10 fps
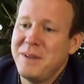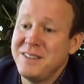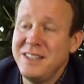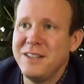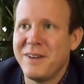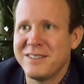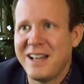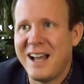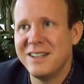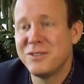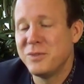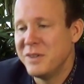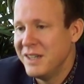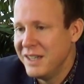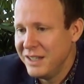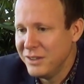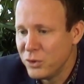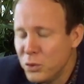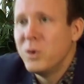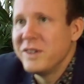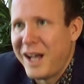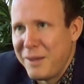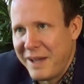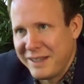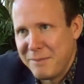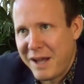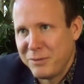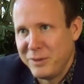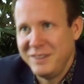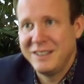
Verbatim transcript: man sieht, was da alles in der Jugendarbeit gemacht wird, die